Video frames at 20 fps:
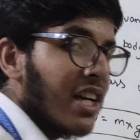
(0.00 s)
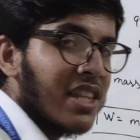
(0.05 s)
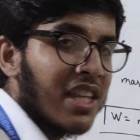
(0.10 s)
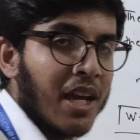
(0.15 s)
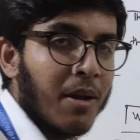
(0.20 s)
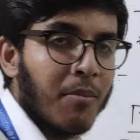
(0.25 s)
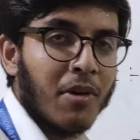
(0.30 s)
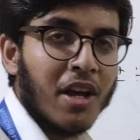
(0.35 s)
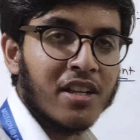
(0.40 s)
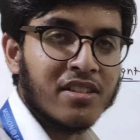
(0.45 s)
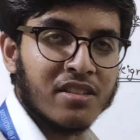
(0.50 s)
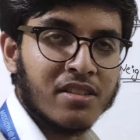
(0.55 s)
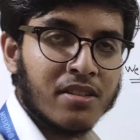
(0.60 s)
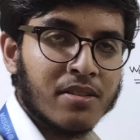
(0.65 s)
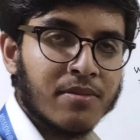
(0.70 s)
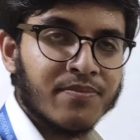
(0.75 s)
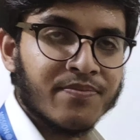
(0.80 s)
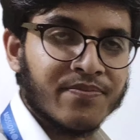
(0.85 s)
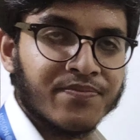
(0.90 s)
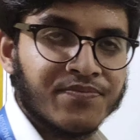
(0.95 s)
जाता है मास
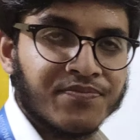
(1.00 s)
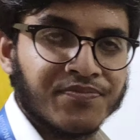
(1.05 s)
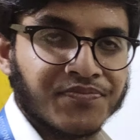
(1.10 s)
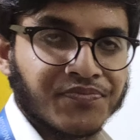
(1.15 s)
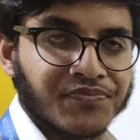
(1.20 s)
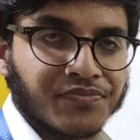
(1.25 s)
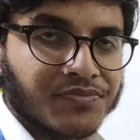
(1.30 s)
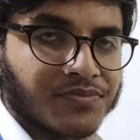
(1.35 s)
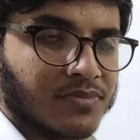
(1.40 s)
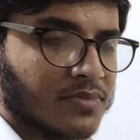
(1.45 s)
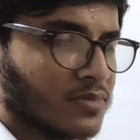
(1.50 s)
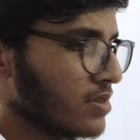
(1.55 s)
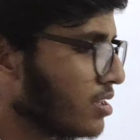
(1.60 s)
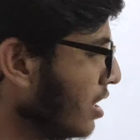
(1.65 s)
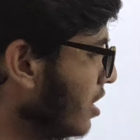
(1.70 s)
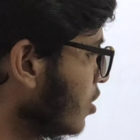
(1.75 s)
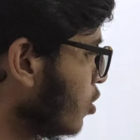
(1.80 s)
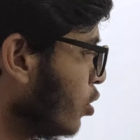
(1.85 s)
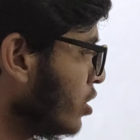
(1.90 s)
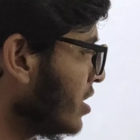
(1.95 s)

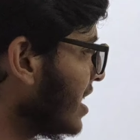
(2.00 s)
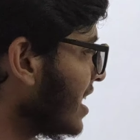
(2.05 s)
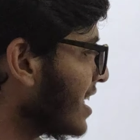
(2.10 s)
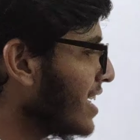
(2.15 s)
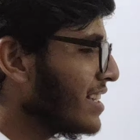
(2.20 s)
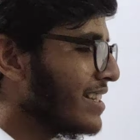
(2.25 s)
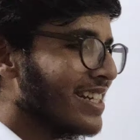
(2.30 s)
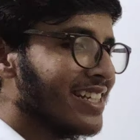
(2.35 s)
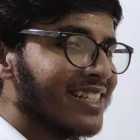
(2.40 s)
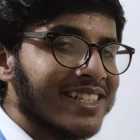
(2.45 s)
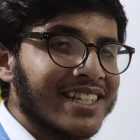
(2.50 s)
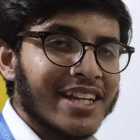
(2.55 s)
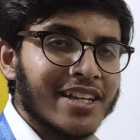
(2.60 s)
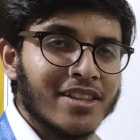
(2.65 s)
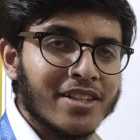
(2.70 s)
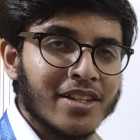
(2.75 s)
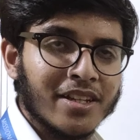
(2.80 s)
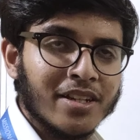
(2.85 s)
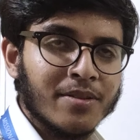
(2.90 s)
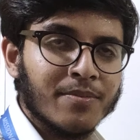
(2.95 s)
कोई दिक्कत है इसके
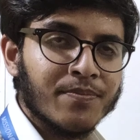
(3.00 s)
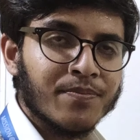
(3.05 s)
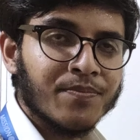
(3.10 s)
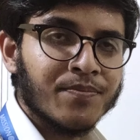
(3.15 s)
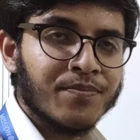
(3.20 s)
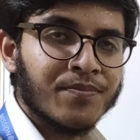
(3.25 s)
अंदर